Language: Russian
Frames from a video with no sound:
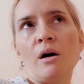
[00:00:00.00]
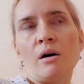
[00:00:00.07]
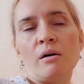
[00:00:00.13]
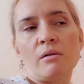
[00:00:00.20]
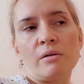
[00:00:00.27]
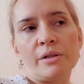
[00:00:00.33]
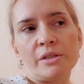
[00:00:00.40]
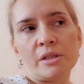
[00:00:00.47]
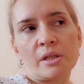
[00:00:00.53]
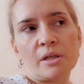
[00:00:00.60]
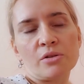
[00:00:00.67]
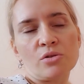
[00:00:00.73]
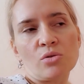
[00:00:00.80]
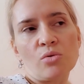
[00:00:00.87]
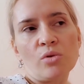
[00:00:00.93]
эти
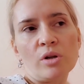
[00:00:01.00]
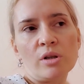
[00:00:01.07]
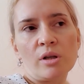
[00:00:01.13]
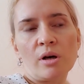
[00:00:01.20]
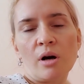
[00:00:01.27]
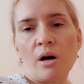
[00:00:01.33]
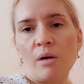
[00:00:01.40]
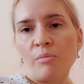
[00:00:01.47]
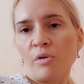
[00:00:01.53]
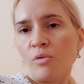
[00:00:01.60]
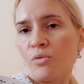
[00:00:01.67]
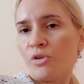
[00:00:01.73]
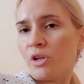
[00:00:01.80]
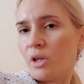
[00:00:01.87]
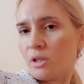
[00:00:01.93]
контрольные, а мы
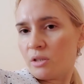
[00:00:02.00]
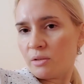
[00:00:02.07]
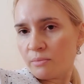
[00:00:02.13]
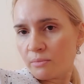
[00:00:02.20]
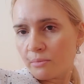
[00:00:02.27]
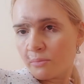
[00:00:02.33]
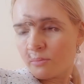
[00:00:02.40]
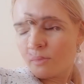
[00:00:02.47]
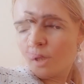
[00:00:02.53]
уедем.